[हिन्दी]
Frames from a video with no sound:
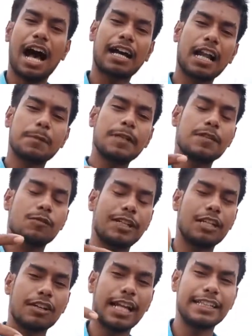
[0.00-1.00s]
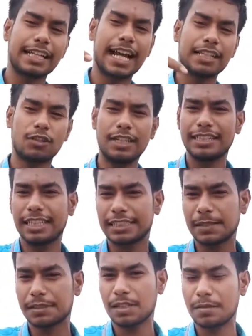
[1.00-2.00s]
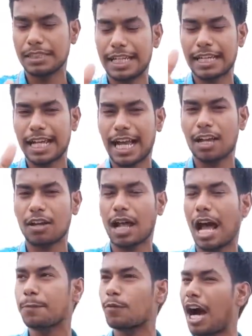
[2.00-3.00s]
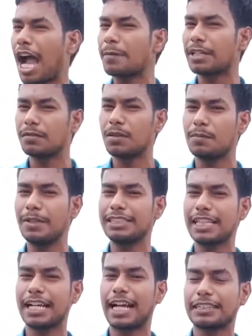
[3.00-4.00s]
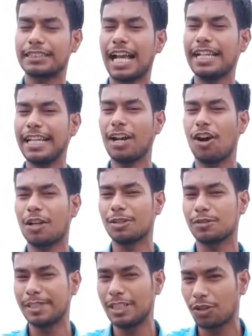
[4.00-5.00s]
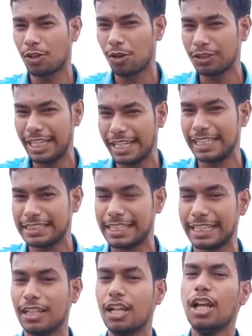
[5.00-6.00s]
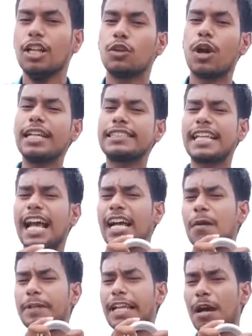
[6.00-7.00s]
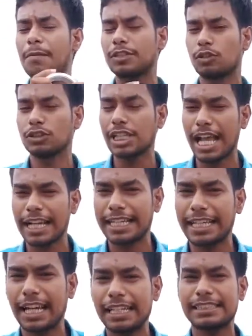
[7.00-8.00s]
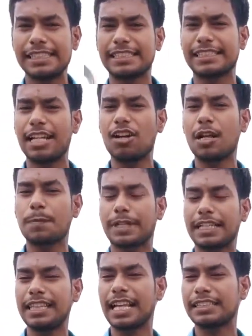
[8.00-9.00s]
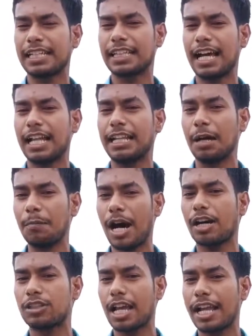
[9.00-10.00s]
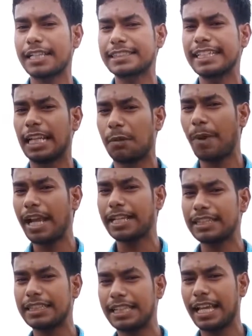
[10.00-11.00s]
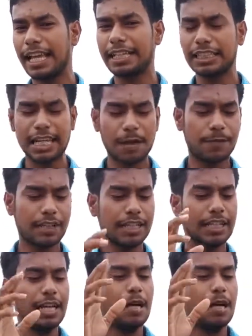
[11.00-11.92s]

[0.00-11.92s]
अगर आपने वो वीडियो नहीं देखा है तो लिंक डिस्क्रिप्शन में दे रखा है और आपको आई बटन में मिल जाएगा जाइए और उस वीडियो को देख लीजिए तो गाइज क्या कब ने अभी सोचा है कि गाइज इस सेलो कितना ज्यादा लंबा होता है इसकी लंबाई कितनी है इस या फिर